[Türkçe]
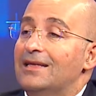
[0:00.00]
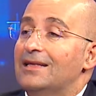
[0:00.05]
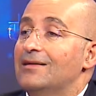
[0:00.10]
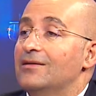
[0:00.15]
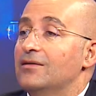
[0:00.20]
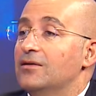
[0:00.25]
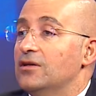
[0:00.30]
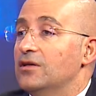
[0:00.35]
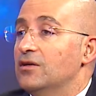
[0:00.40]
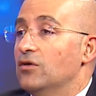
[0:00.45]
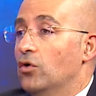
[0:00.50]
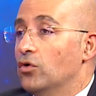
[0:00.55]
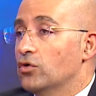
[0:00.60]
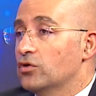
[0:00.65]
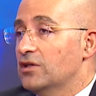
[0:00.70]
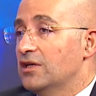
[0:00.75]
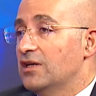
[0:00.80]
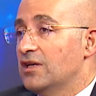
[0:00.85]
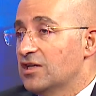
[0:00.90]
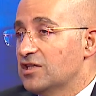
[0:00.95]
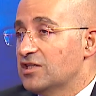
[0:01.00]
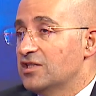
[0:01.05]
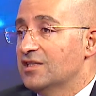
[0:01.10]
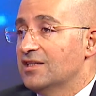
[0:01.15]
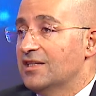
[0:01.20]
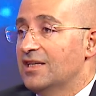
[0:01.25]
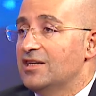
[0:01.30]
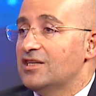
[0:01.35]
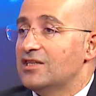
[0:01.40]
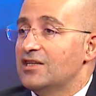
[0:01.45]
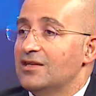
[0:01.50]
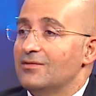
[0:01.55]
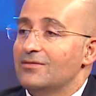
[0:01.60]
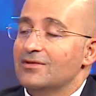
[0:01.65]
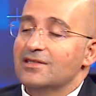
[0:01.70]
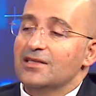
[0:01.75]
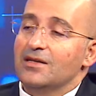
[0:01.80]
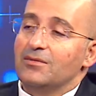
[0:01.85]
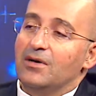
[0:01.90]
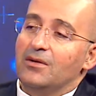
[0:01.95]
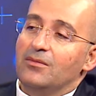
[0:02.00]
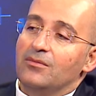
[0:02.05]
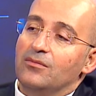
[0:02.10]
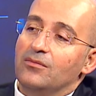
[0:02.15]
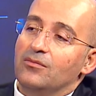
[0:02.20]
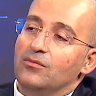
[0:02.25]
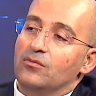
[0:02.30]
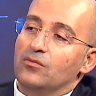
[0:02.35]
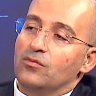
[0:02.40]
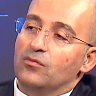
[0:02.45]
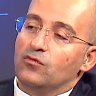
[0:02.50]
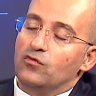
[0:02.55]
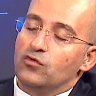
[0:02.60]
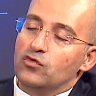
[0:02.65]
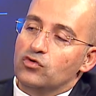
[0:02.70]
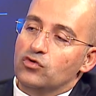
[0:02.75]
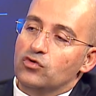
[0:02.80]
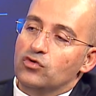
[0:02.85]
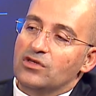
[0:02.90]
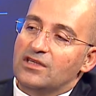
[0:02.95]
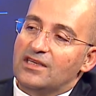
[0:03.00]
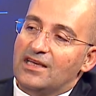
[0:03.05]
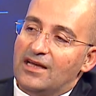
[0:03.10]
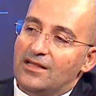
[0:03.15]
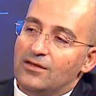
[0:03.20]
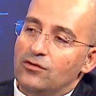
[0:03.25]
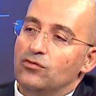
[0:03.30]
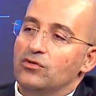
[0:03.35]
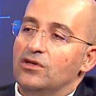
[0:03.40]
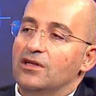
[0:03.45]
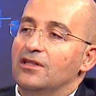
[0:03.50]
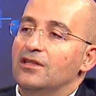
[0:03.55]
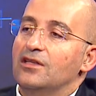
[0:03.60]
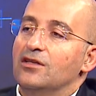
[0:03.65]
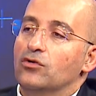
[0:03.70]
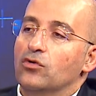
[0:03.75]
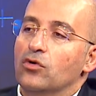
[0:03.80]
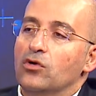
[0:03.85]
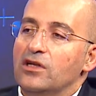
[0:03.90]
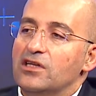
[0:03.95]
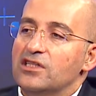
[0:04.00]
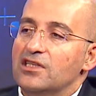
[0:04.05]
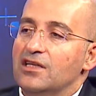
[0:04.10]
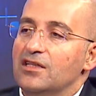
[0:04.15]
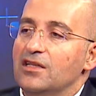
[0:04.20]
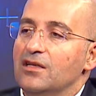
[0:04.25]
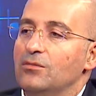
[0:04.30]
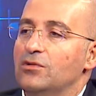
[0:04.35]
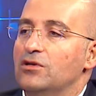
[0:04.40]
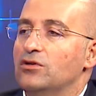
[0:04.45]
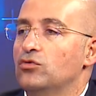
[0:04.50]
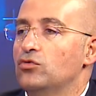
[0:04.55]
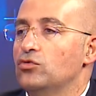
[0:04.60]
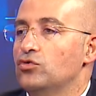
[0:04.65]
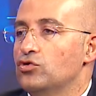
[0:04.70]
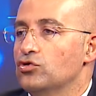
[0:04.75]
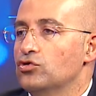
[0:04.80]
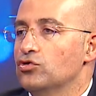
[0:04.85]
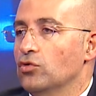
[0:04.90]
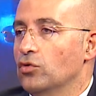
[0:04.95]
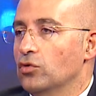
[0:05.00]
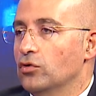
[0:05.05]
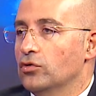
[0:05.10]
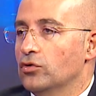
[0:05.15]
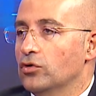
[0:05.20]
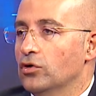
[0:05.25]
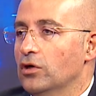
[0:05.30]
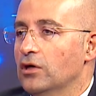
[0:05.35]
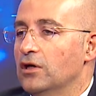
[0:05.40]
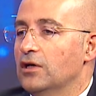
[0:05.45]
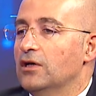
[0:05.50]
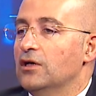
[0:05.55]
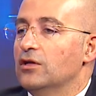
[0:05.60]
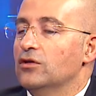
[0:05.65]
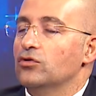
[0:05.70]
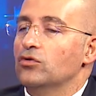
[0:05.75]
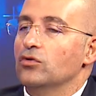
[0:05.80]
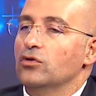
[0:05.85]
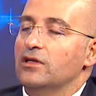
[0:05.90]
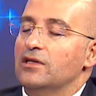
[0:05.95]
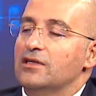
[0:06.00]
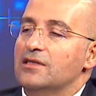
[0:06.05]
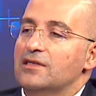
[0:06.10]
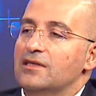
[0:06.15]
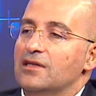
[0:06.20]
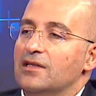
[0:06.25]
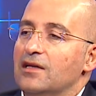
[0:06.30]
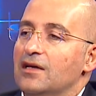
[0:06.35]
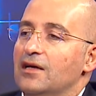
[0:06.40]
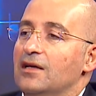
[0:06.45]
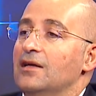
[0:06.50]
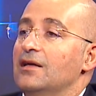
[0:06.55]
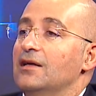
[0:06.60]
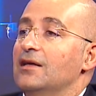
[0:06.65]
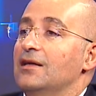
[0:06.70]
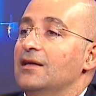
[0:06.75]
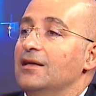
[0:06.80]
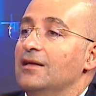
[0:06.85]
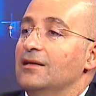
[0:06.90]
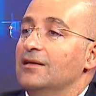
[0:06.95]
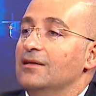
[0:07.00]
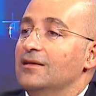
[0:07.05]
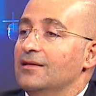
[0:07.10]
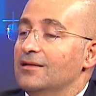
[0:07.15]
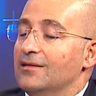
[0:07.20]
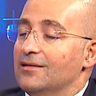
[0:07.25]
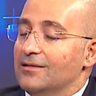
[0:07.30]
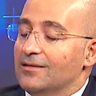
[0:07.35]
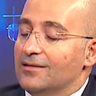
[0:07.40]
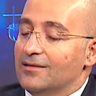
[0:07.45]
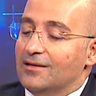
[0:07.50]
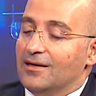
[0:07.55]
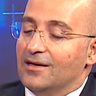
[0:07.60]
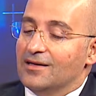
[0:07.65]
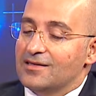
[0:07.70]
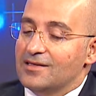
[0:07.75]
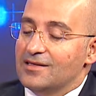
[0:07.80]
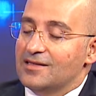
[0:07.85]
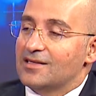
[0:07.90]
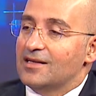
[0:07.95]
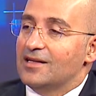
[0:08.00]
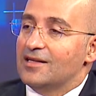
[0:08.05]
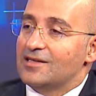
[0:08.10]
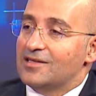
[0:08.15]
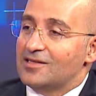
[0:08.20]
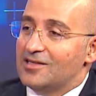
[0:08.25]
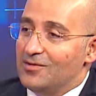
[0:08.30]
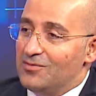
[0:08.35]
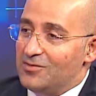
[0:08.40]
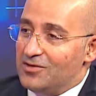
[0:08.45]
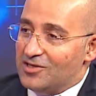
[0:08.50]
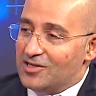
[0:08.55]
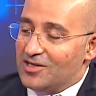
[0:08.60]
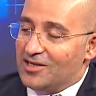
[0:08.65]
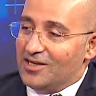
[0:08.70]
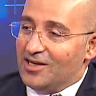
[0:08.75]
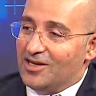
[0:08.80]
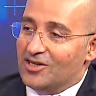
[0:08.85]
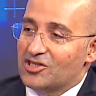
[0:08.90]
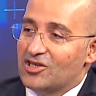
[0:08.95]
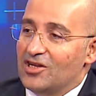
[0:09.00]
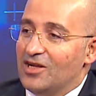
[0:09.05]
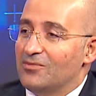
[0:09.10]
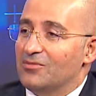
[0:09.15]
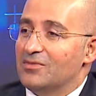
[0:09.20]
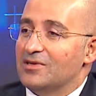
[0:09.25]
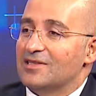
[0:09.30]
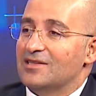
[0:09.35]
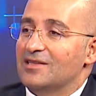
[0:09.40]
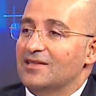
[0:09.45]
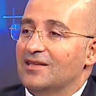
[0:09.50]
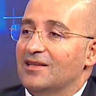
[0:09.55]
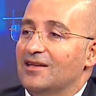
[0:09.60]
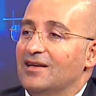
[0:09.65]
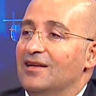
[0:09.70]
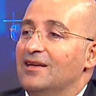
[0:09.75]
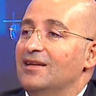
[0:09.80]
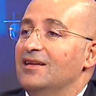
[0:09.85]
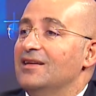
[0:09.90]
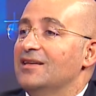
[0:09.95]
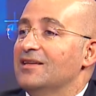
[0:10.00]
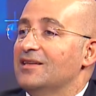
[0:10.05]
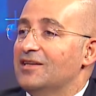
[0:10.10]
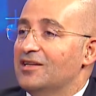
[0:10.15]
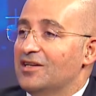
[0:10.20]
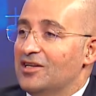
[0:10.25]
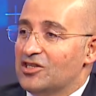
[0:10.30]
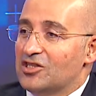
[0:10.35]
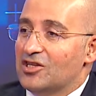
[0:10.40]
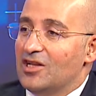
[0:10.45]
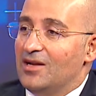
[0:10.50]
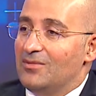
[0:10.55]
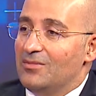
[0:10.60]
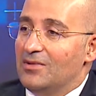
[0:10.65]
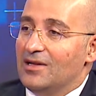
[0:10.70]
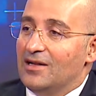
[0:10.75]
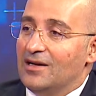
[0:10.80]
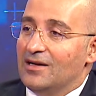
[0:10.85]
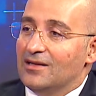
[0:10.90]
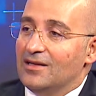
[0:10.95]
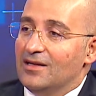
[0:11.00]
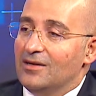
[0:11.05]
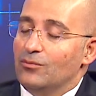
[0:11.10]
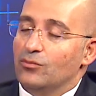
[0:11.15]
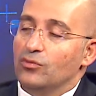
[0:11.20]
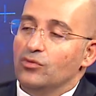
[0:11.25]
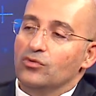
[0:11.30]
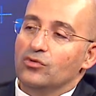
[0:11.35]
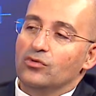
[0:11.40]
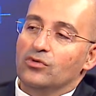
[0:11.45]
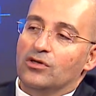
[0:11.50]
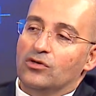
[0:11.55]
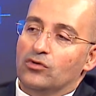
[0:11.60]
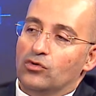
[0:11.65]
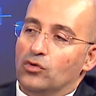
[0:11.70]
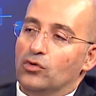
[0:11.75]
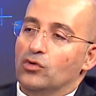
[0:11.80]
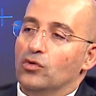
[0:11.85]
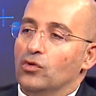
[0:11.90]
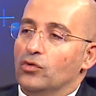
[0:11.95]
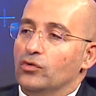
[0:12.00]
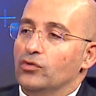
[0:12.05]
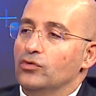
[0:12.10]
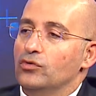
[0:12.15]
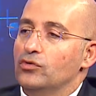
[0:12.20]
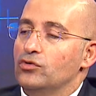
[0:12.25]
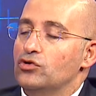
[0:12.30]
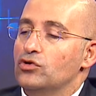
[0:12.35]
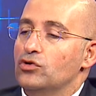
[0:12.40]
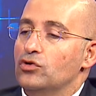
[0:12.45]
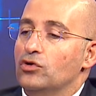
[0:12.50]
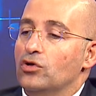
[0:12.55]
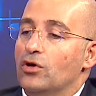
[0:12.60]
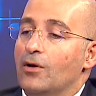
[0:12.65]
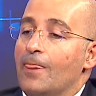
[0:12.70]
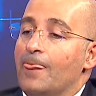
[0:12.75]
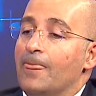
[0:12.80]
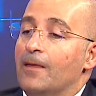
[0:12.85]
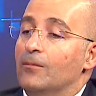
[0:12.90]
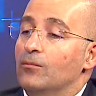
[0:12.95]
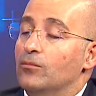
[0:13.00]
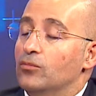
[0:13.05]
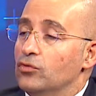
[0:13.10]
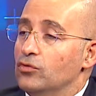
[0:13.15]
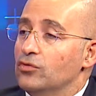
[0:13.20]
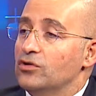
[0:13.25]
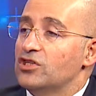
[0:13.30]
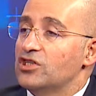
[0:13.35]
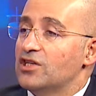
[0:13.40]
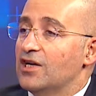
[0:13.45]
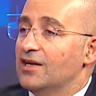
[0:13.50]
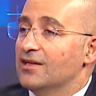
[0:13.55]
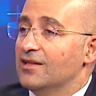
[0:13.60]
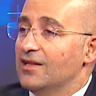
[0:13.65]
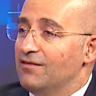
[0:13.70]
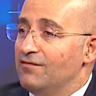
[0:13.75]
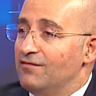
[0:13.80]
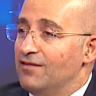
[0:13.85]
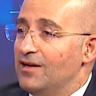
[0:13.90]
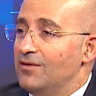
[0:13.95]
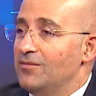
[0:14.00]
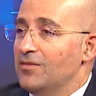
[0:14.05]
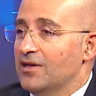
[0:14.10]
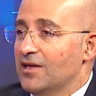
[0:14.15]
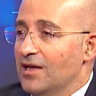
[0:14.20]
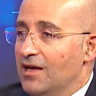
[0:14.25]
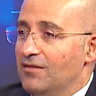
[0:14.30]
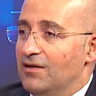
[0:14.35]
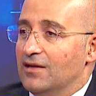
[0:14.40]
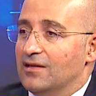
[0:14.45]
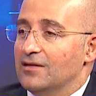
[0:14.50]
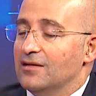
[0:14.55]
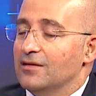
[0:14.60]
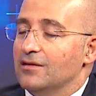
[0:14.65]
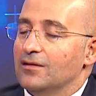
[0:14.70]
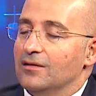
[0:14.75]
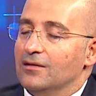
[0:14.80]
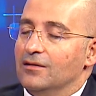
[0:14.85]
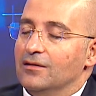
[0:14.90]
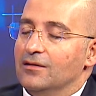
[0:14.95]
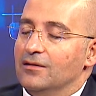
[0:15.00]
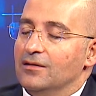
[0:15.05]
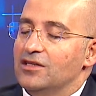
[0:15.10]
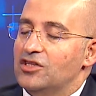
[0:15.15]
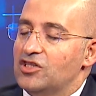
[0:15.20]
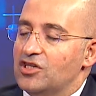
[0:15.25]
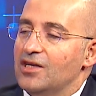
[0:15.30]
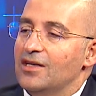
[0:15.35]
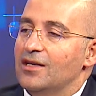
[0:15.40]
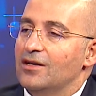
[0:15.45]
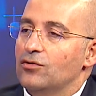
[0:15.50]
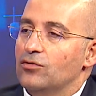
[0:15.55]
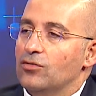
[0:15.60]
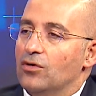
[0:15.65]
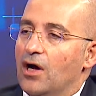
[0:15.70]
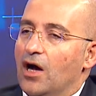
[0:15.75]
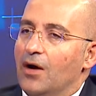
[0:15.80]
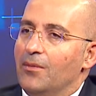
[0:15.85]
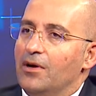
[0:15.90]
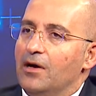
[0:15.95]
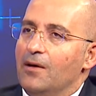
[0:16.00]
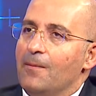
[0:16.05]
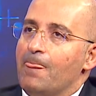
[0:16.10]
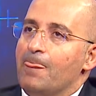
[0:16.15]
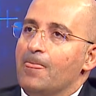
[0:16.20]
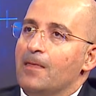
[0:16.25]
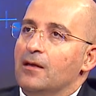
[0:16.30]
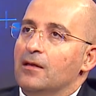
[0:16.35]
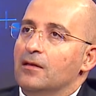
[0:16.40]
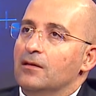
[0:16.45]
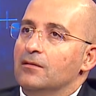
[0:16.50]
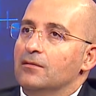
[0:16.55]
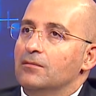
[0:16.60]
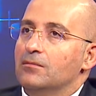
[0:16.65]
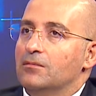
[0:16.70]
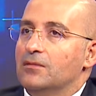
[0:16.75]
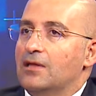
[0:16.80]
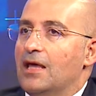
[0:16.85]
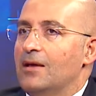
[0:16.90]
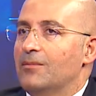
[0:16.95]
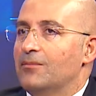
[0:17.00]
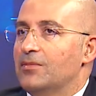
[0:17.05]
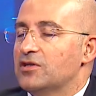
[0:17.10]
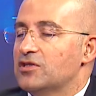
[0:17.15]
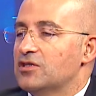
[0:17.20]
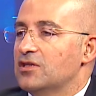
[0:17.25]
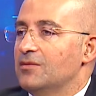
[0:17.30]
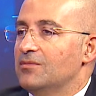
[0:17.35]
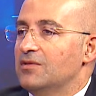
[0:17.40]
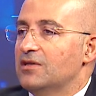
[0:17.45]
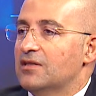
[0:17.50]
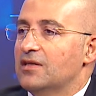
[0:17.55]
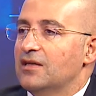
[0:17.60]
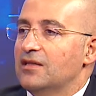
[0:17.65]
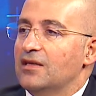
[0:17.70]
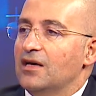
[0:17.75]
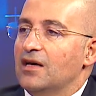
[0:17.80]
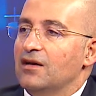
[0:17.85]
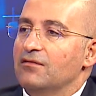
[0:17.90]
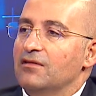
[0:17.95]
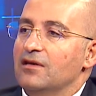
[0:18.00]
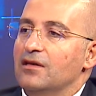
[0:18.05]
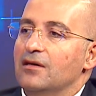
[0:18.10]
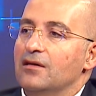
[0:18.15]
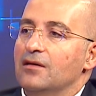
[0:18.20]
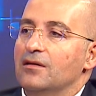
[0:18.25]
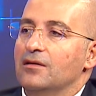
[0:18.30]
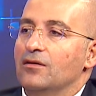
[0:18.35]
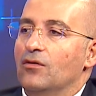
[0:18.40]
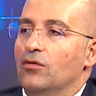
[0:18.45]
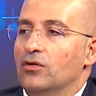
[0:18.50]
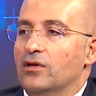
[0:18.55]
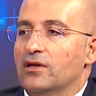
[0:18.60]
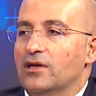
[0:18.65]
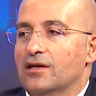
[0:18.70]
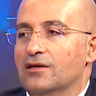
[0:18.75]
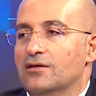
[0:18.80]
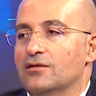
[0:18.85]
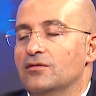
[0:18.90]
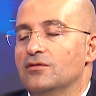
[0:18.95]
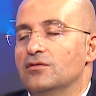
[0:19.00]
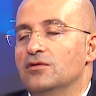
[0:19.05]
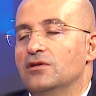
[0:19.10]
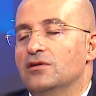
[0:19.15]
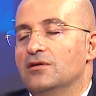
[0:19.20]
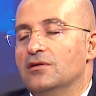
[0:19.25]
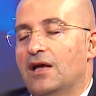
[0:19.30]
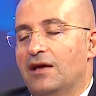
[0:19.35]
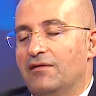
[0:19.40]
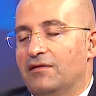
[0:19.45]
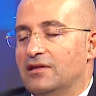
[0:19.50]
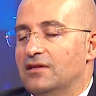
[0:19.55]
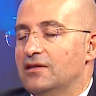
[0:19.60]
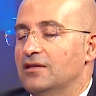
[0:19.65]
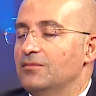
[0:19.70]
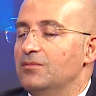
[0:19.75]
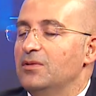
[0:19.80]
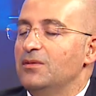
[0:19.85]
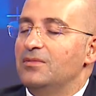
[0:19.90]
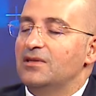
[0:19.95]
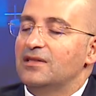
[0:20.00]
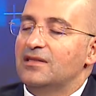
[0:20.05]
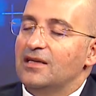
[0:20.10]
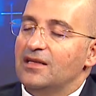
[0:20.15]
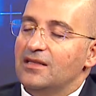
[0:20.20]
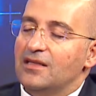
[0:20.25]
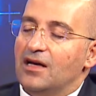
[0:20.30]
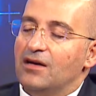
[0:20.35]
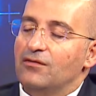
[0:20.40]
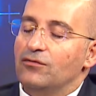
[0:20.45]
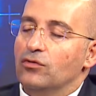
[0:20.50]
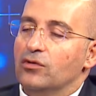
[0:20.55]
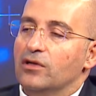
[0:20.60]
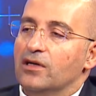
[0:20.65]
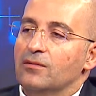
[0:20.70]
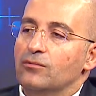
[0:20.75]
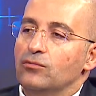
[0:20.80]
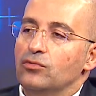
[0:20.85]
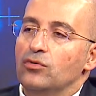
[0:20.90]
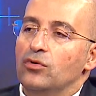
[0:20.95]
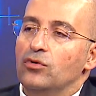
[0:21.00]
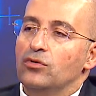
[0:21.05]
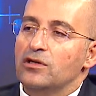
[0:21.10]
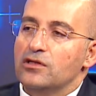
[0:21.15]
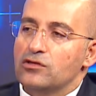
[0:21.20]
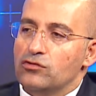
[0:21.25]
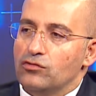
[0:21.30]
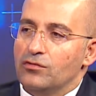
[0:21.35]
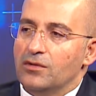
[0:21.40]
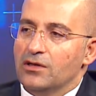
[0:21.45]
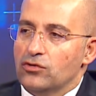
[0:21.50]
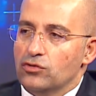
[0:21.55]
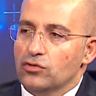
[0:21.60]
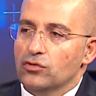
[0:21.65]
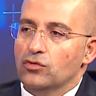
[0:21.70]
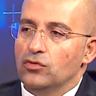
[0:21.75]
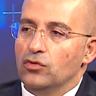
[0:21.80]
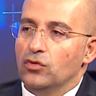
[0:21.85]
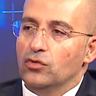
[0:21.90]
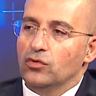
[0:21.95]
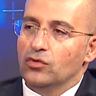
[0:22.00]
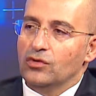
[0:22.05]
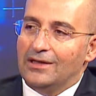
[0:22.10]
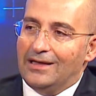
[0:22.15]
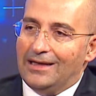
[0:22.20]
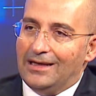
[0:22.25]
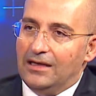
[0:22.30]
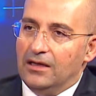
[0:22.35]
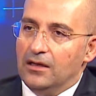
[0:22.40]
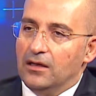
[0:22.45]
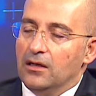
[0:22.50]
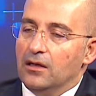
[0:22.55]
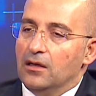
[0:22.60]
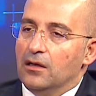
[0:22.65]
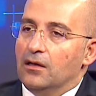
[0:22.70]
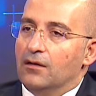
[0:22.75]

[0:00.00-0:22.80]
e, orta yaşları geçtiğimiz zaman vücudun kendi ürettiği kolajende bir düşüş oluyor. Hı hı. Dolayısıyla kas iskelet sisteminin işte yaşlanmasında, kireçlenmelerde bunun da rolü olduğu hı. düşünülüyor. Bunu dışarıdan vermek evet e, işe yarıyor ama tek başına bir tedavi değil olarak aslında, e, evet hocam. tıbbi Hı -hı. bir tedavi olarak bunu öne sürmek çok doğru değil. Hı -hı.